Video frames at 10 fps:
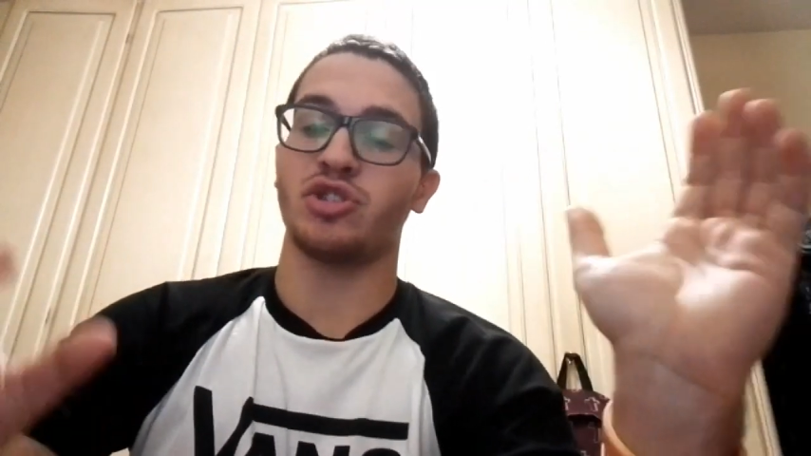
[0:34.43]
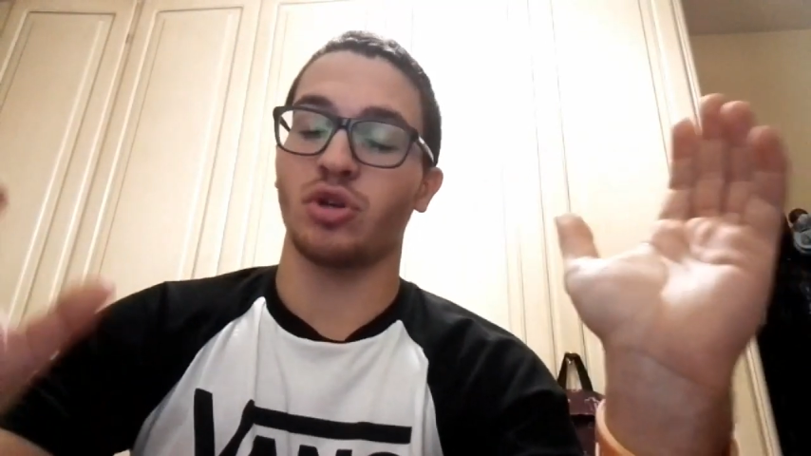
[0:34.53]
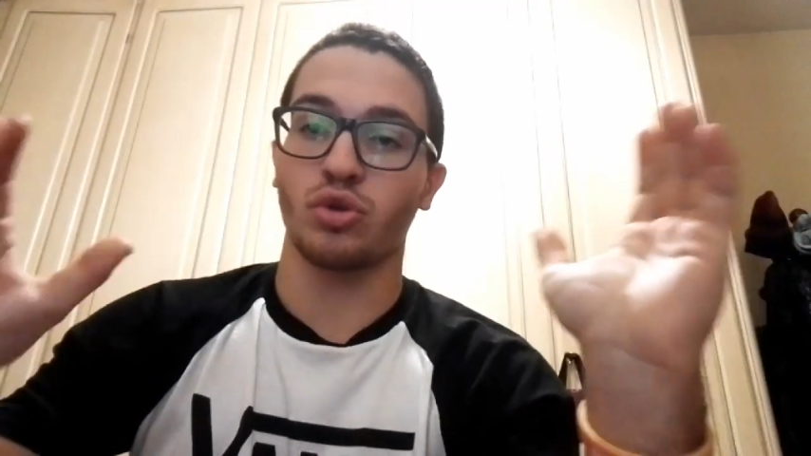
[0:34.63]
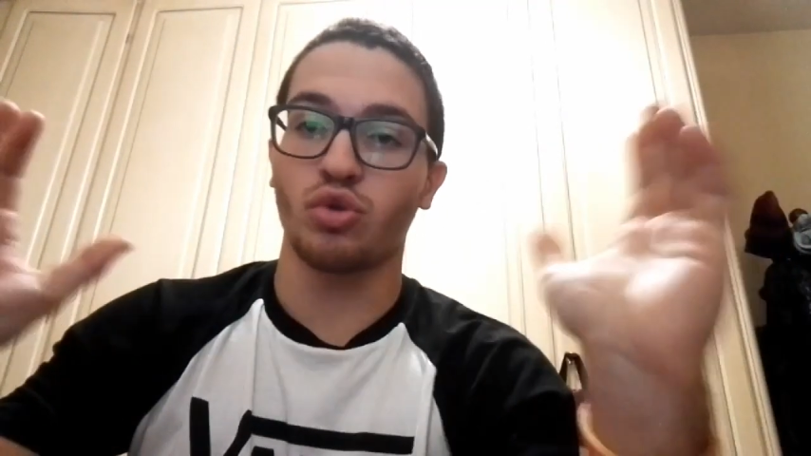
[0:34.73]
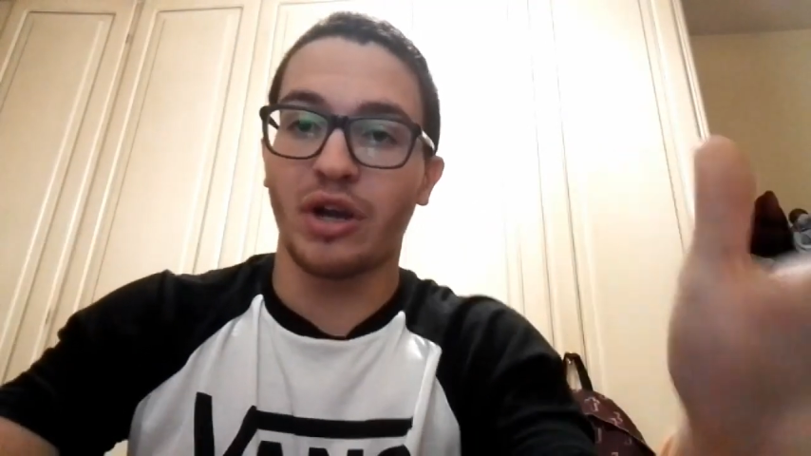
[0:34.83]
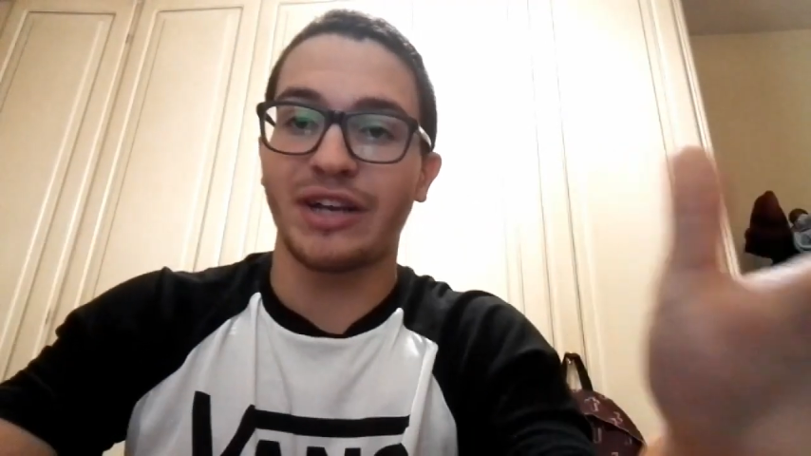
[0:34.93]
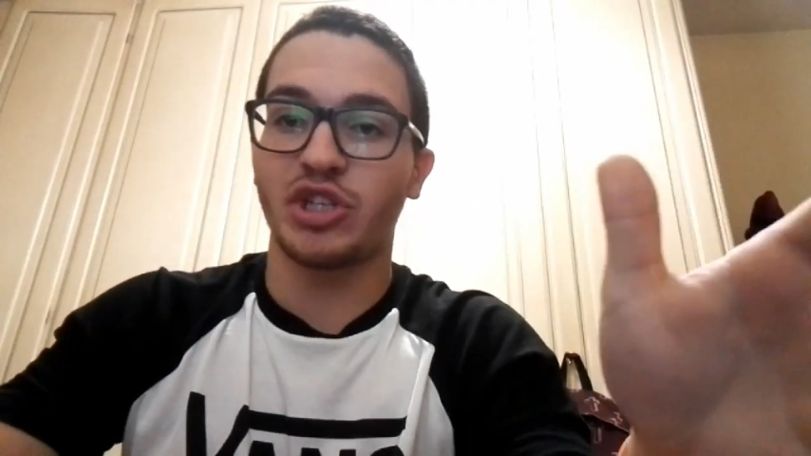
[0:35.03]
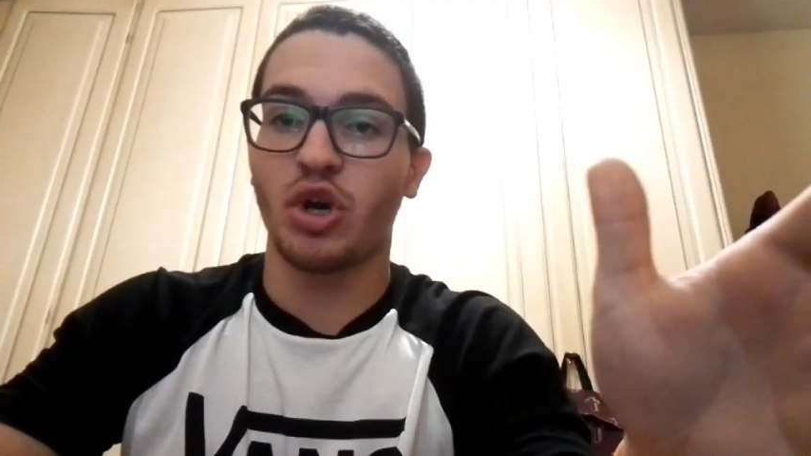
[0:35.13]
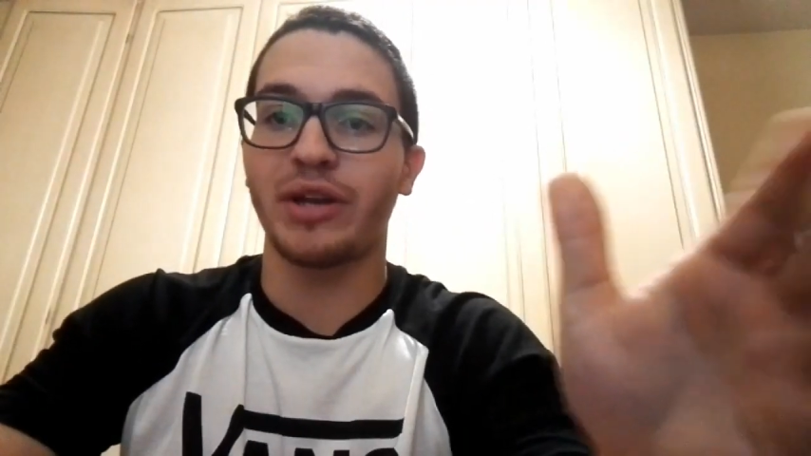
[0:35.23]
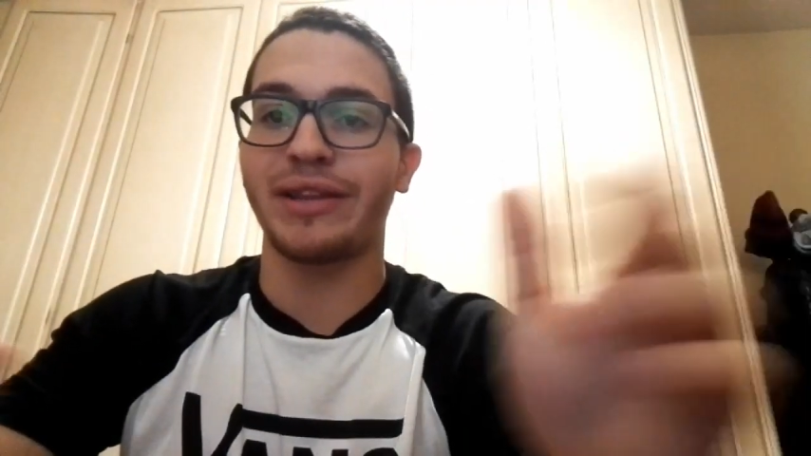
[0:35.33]
ci sono due
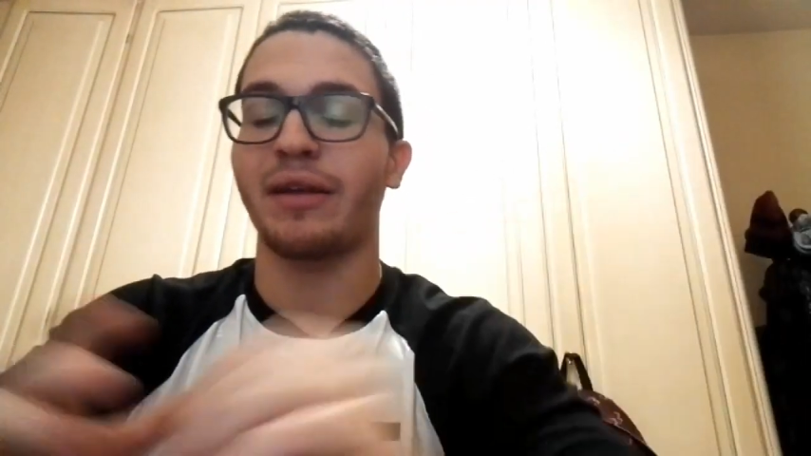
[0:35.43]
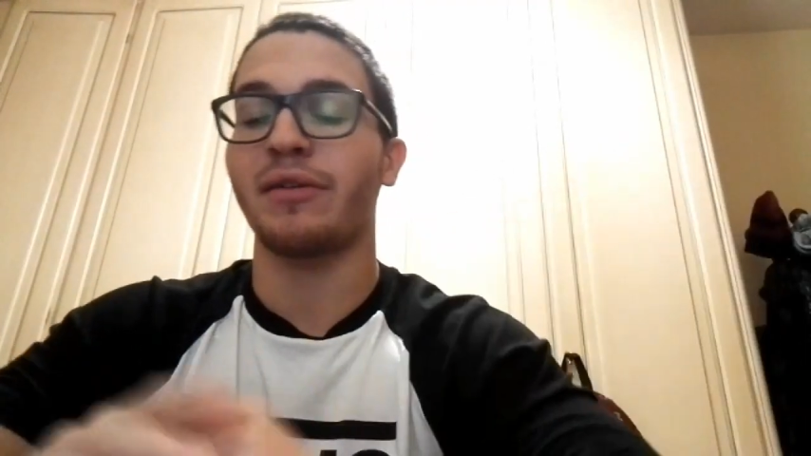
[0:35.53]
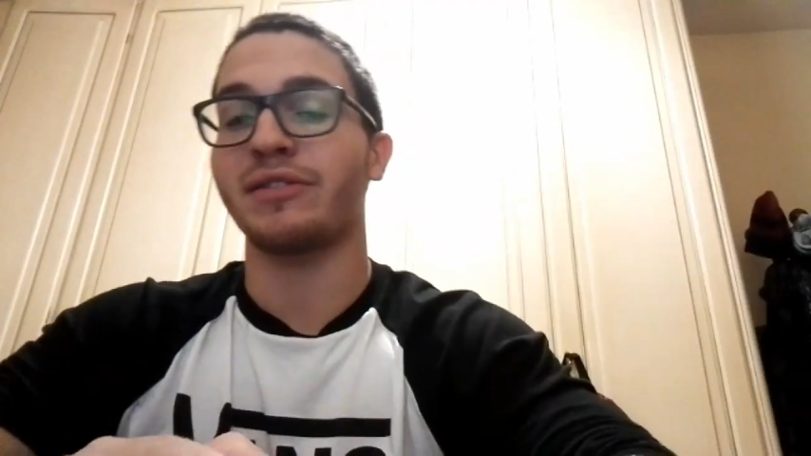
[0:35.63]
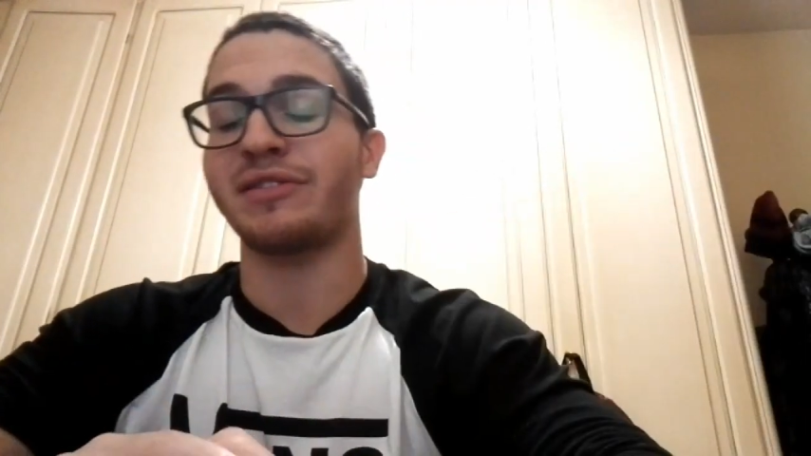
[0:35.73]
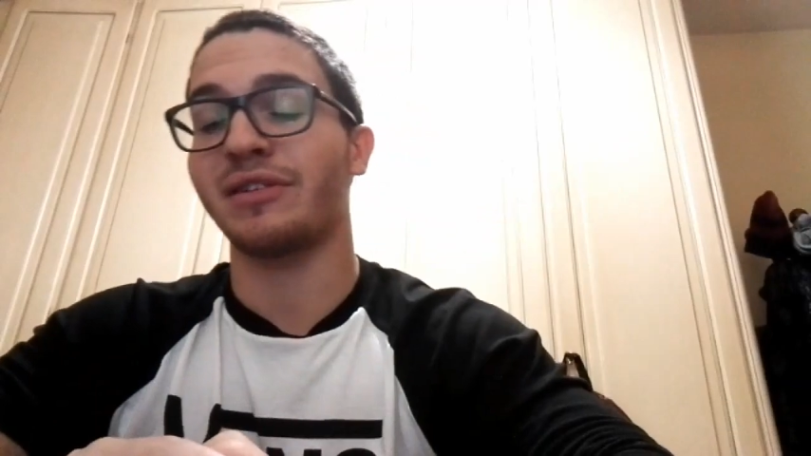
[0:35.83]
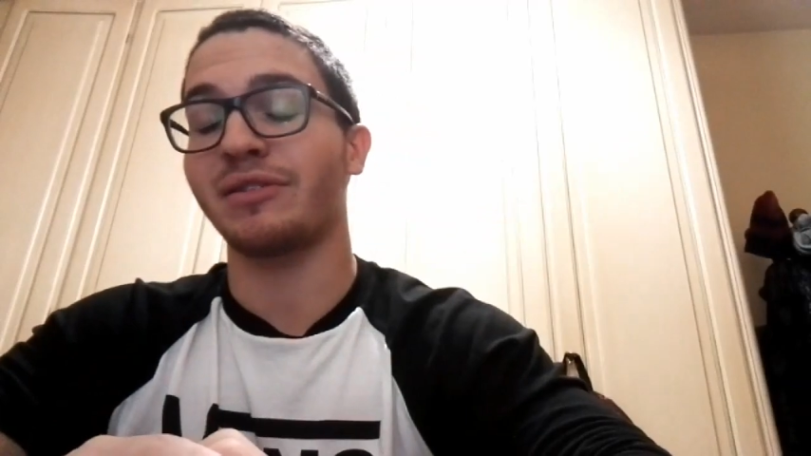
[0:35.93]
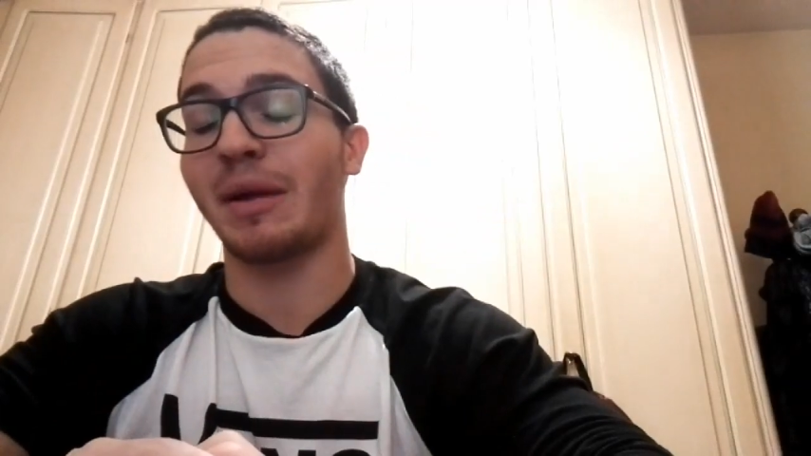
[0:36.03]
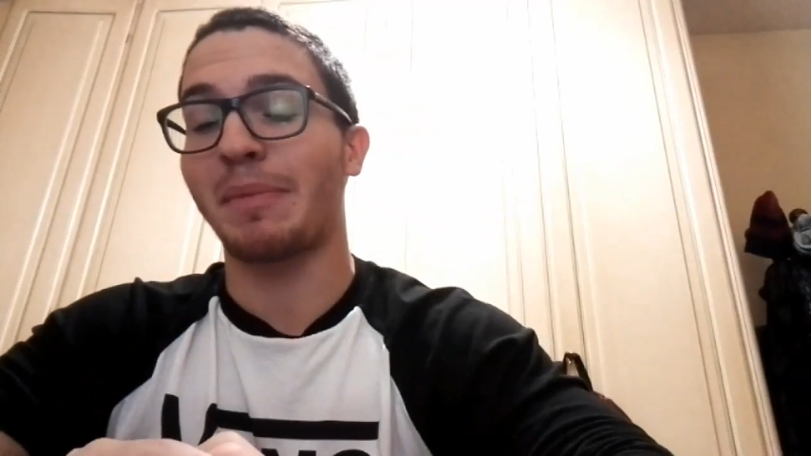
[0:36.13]
occasioni da, eh, da,